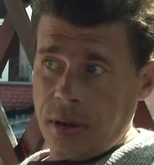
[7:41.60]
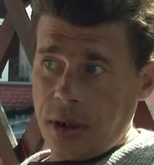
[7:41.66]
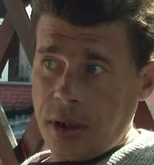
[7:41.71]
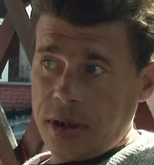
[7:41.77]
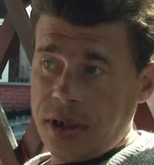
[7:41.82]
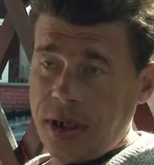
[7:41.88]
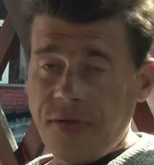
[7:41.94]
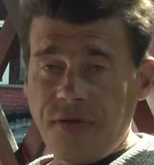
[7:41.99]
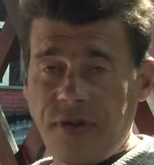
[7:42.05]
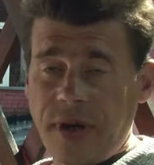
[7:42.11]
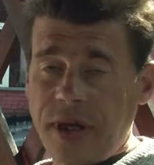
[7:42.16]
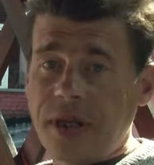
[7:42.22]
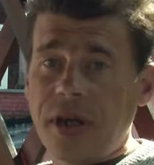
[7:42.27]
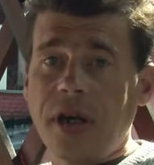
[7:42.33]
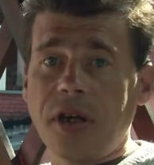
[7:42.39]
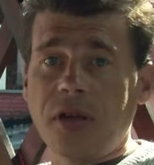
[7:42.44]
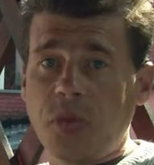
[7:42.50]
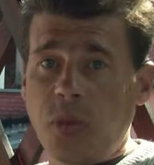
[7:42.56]
От а тебя
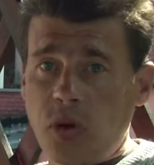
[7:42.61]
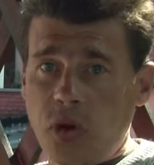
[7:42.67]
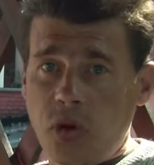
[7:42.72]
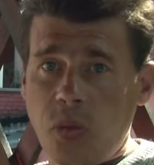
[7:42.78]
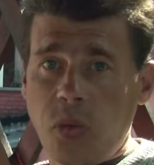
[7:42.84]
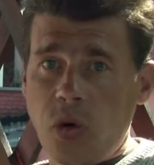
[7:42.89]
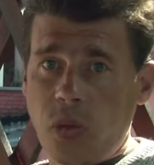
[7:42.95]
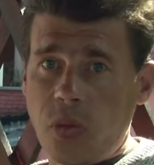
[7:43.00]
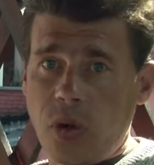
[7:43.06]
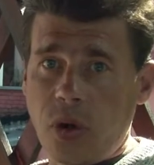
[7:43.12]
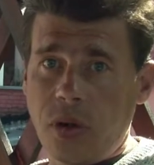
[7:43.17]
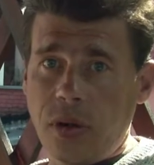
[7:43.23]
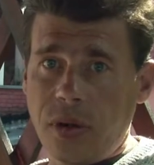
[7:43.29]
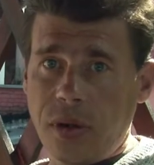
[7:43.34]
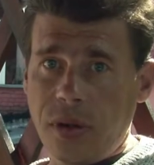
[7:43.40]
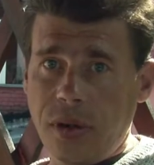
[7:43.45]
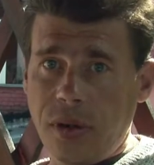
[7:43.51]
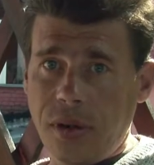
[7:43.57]
воняет по-любому.
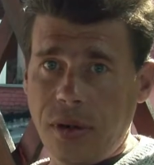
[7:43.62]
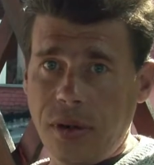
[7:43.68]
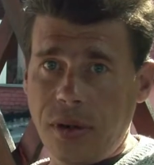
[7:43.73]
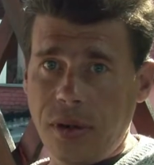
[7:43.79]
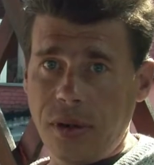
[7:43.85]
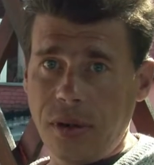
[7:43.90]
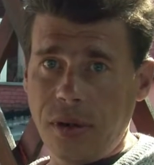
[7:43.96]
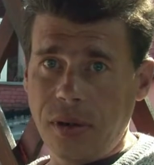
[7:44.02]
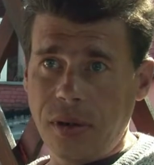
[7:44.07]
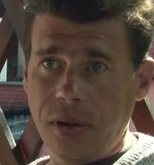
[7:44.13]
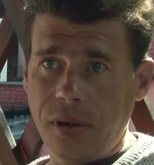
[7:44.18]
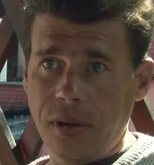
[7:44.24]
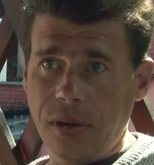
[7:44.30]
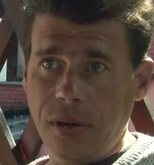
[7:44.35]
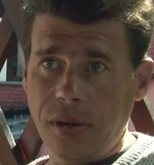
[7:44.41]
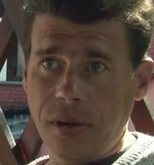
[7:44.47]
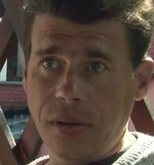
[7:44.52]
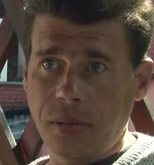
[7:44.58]

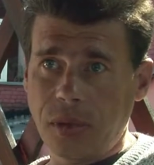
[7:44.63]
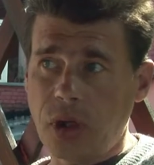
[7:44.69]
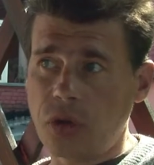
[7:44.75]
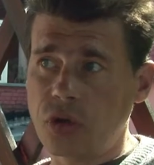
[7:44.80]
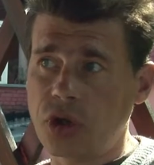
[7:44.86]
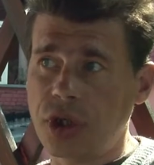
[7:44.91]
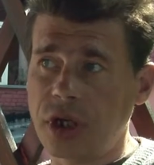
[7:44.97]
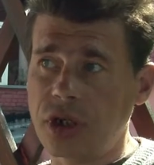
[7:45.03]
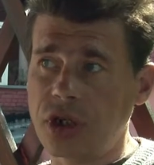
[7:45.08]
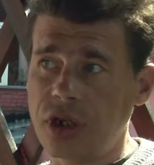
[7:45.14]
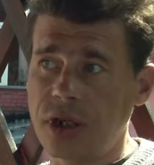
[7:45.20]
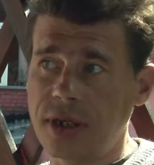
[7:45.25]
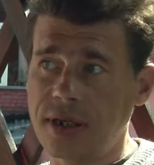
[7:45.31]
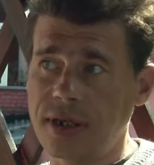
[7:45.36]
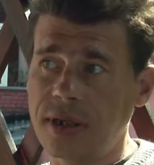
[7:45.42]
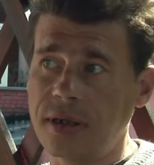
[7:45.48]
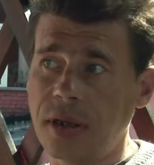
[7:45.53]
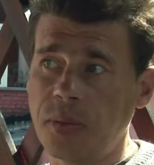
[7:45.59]
Потому что даже
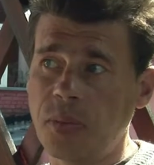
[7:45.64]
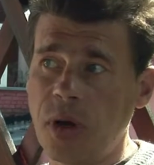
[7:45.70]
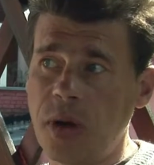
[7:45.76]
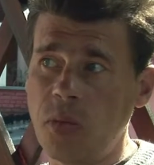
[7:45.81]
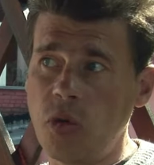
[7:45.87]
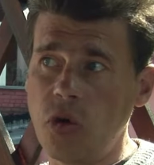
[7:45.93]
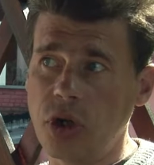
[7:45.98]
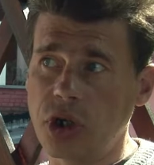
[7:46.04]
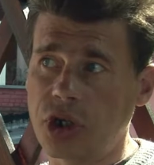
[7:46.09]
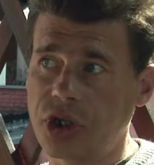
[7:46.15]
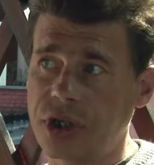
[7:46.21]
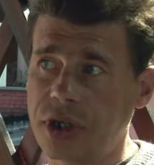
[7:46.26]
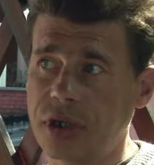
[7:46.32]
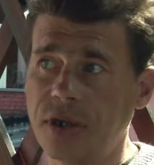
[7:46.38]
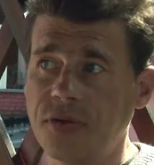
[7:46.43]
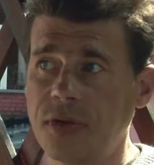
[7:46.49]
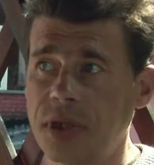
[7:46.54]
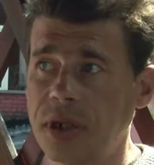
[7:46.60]
если ты помоешься,
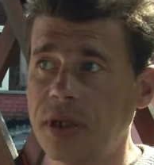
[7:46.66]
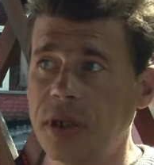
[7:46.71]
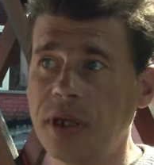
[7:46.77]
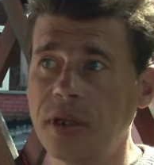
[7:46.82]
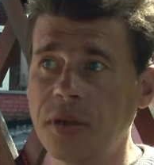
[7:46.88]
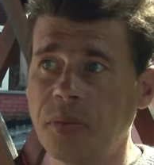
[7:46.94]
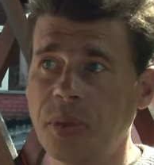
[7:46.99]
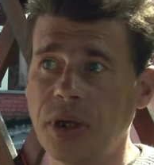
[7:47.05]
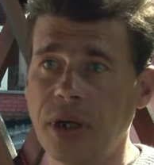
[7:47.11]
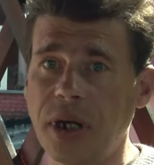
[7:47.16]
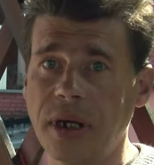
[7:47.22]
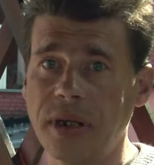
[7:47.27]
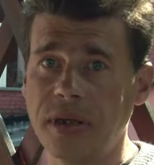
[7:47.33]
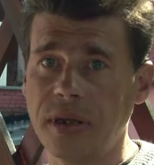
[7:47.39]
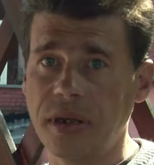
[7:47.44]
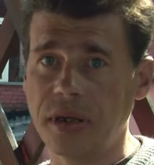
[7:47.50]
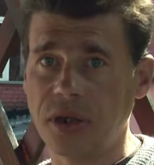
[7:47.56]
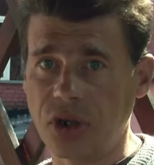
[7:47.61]
не всегда ты
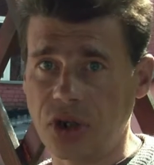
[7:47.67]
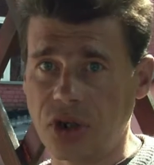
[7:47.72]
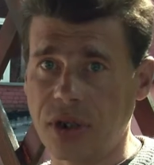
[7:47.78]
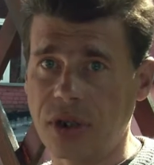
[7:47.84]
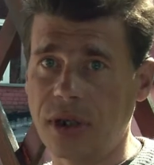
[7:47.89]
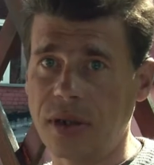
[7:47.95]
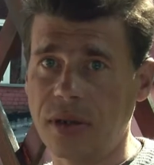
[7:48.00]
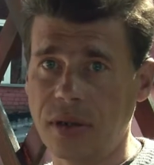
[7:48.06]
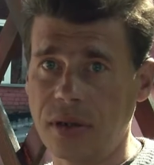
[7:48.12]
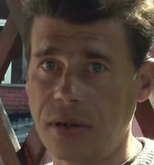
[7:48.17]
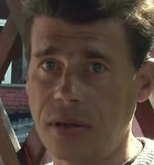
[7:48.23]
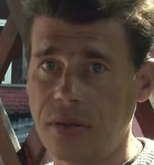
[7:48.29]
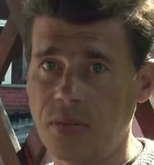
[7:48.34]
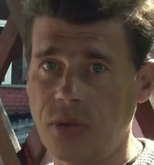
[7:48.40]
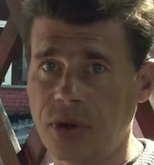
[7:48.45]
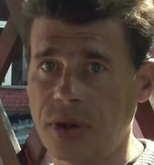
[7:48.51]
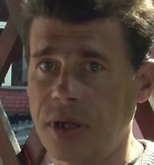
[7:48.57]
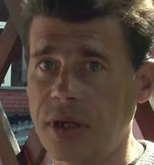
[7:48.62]
переоденешься.
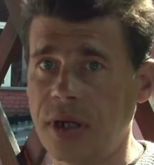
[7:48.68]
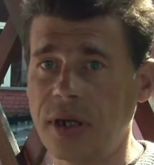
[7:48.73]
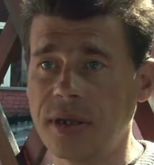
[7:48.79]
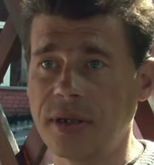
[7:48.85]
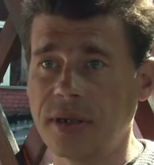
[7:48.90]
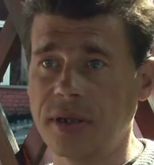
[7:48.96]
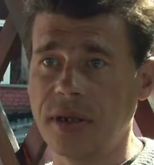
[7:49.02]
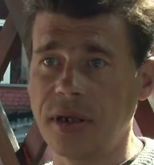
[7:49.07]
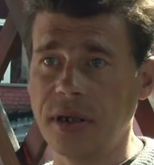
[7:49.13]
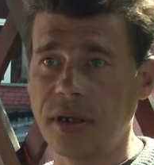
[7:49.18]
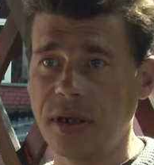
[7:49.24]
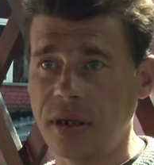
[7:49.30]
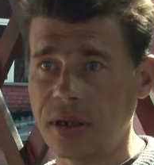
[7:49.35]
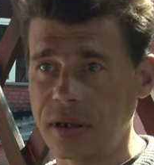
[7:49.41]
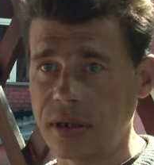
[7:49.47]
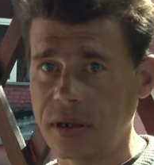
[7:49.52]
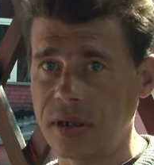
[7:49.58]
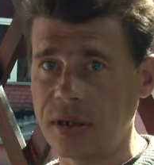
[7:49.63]
Постираться тебе
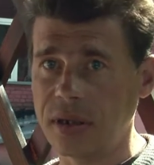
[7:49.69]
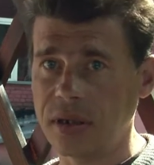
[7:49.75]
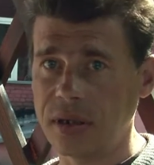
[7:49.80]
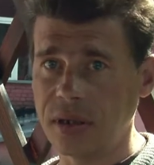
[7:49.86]
негде.